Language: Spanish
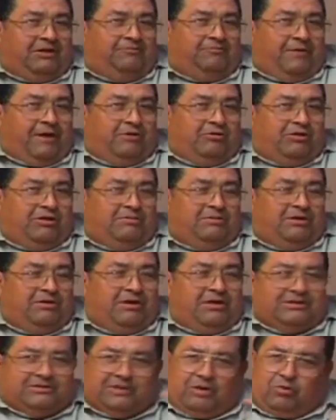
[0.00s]
faro de
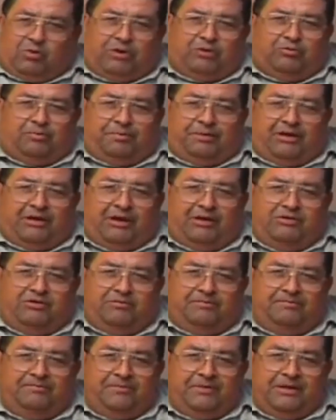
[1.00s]
madera hasta cuarto
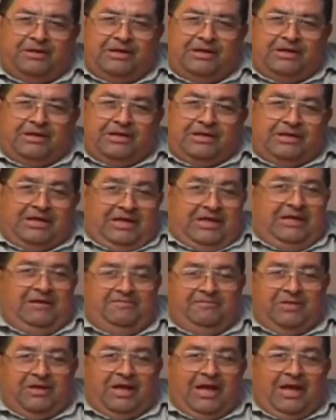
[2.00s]
pedaño. Y